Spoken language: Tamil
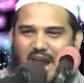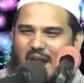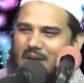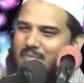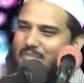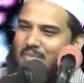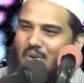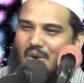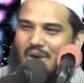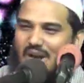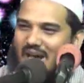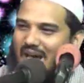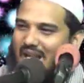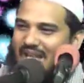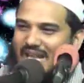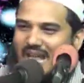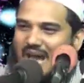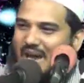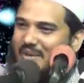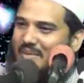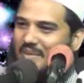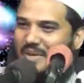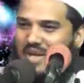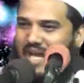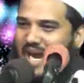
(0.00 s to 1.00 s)
அன்புள்ள
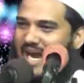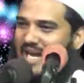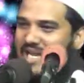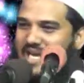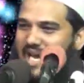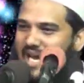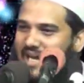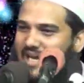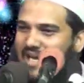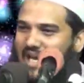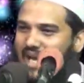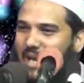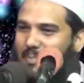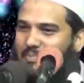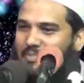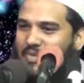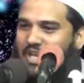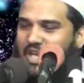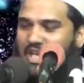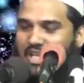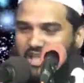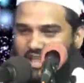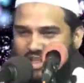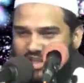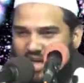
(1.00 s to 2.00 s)
அல்லாஹினுடைய அடியார்களே
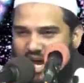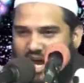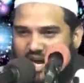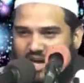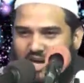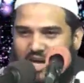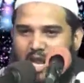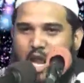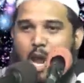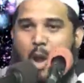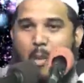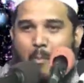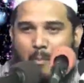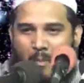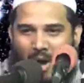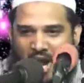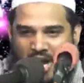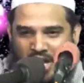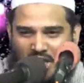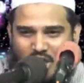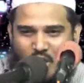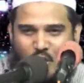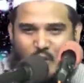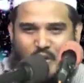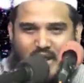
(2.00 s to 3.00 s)
இதுதான்
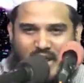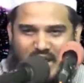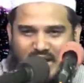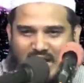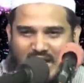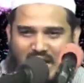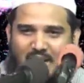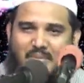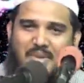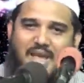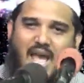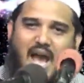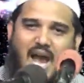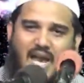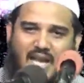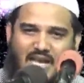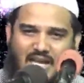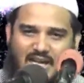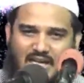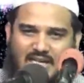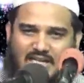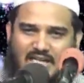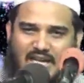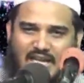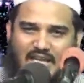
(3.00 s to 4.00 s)
மனிதனுடைய நிலைமையாக
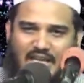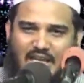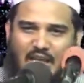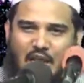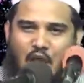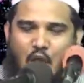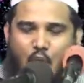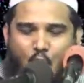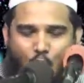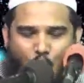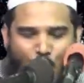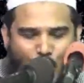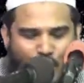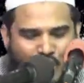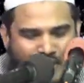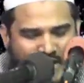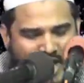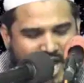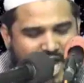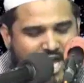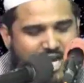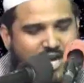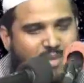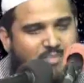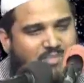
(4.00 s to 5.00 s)
இருக்கிறது ஒரு
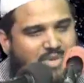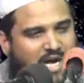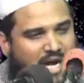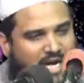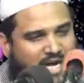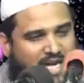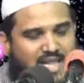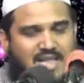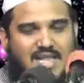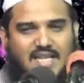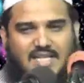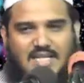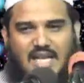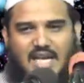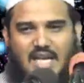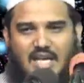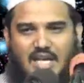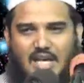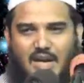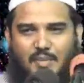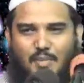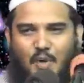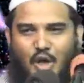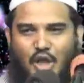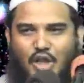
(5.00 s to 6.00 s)
நேரம் கடந்து
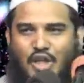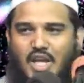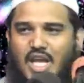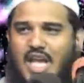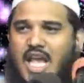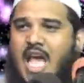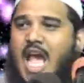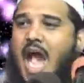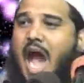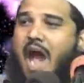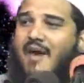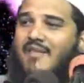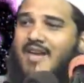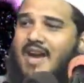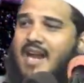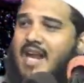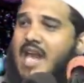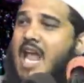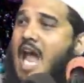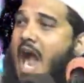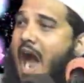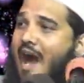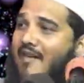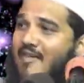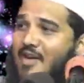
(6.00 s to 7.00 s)
செல்லுகிற பொழுது அவன்
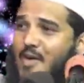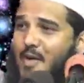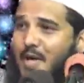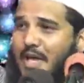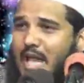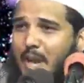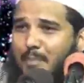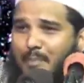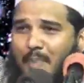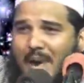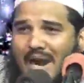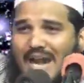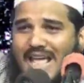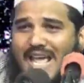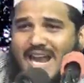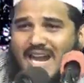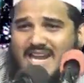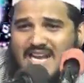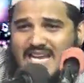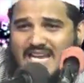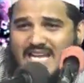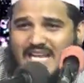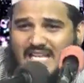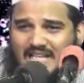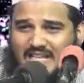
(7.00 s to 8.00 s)
அவனுடைய பழைய
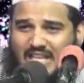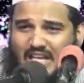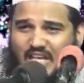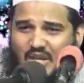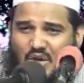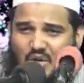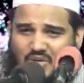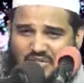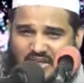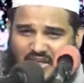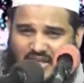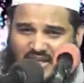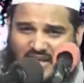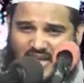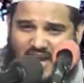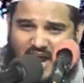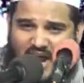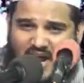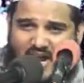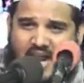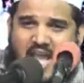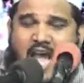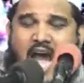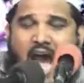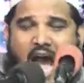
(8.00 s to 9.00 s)
நேரத்தை
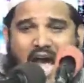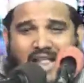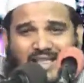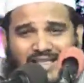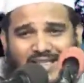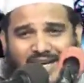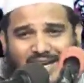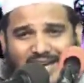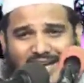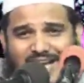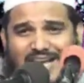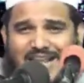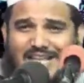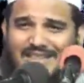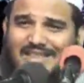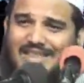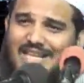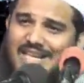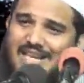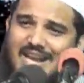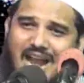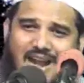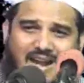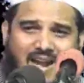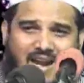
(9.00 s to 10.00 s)
யோசிக்கிறான் அந்த
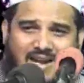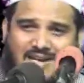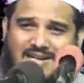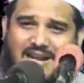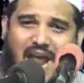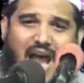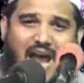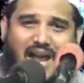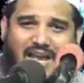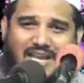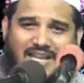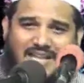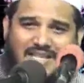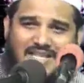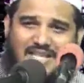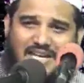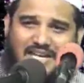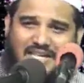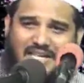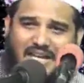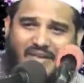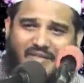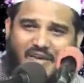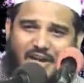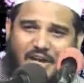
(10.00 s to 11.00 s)
நேரத்தில் நான் நன்றாக
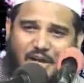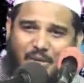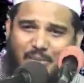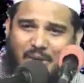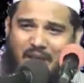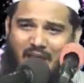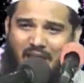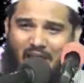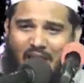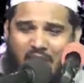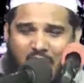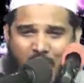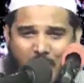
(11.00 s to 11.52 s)
இருந்திருக்க வேண்டுமே